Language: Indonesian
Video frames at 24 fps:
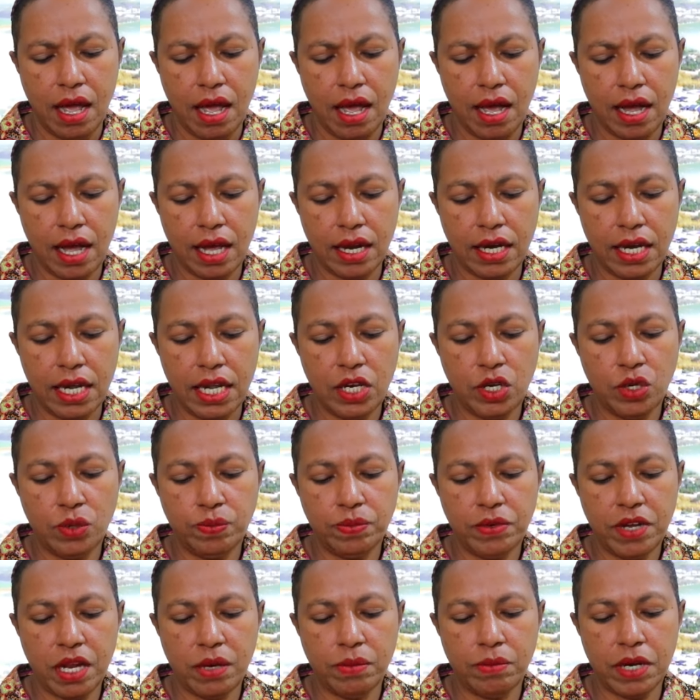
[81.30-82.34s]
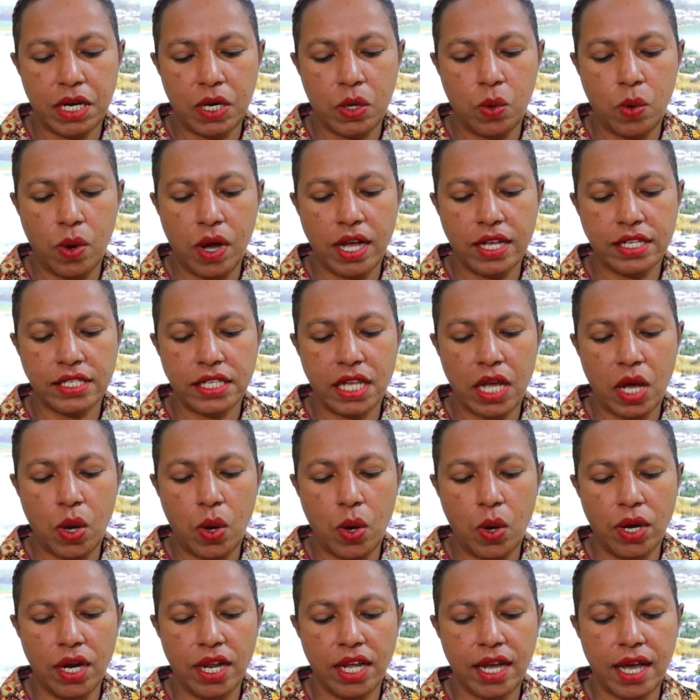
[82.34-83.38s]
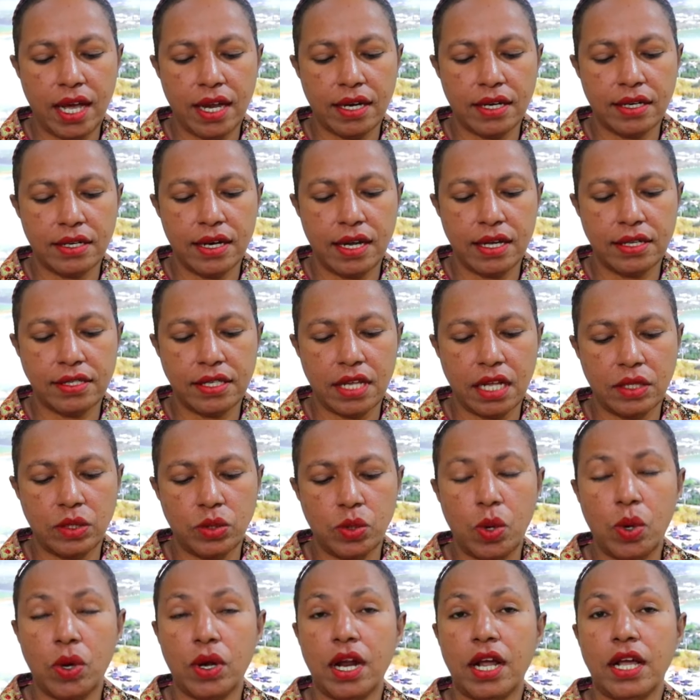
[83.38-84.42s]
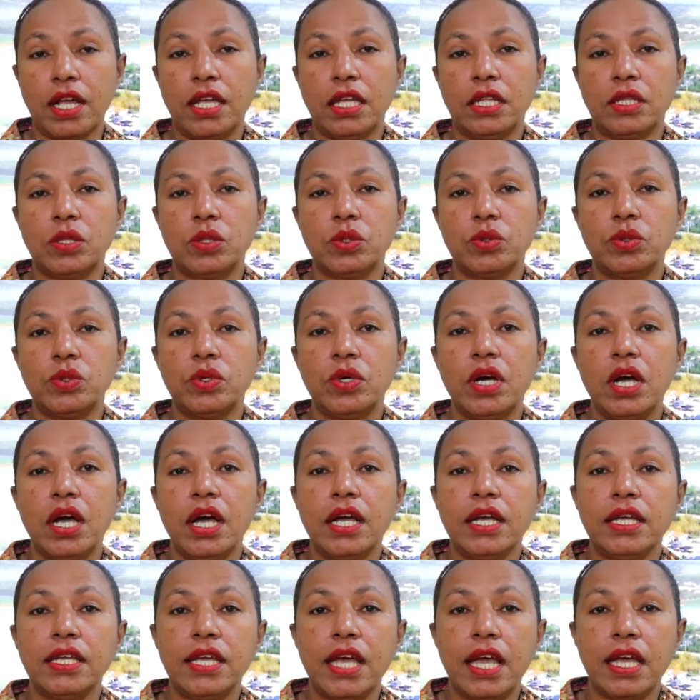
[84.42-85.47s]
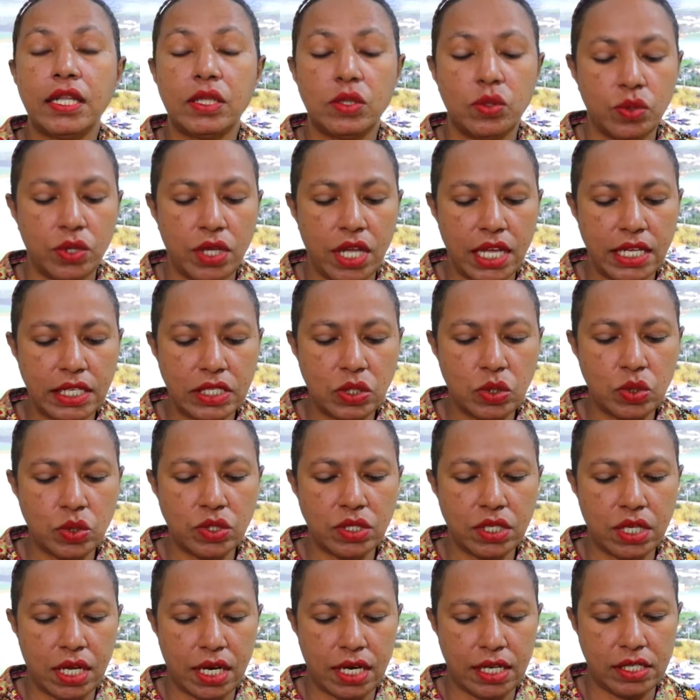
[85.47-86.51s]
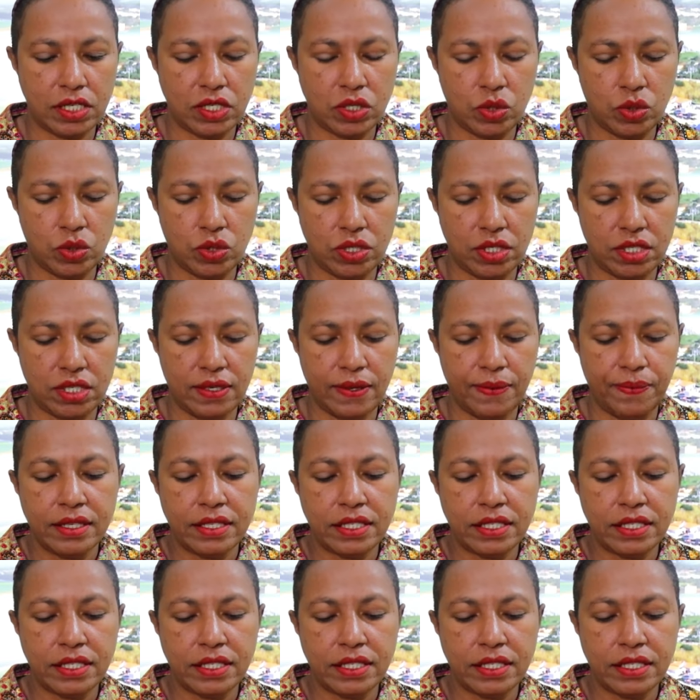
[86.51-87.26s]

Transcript: akan hidup dan berkuasa oleh karena satu orang itu, yaitu Yesus Kristus.